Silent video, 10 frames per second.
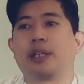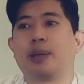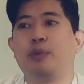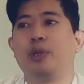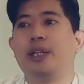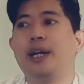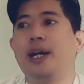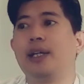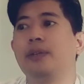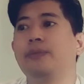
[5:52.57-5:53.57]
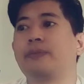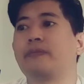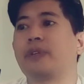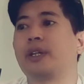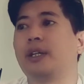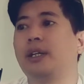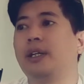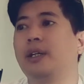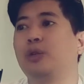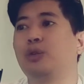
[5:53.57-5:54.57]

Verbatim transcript: Kemudian uh,